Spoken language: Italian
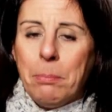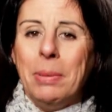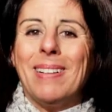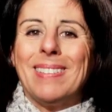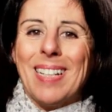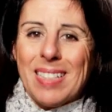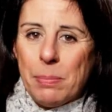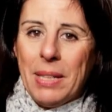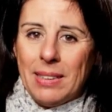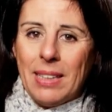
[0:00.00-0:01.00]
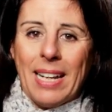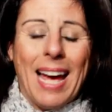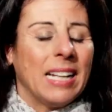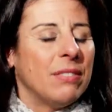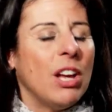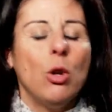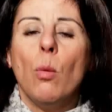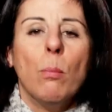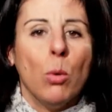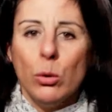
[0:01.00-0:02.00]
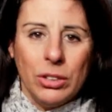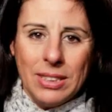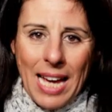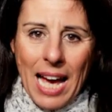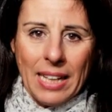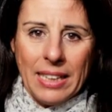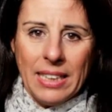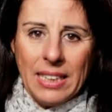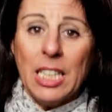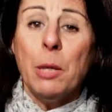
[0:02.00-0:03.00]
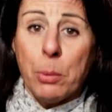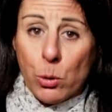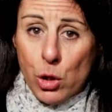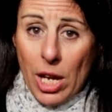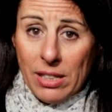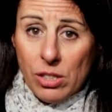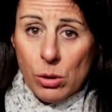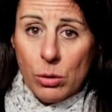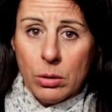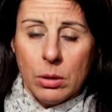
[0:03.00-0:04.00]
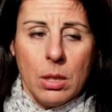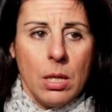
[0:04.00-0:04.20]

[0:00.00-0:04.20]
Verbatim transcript: per trasmettere a livello mondiale il processo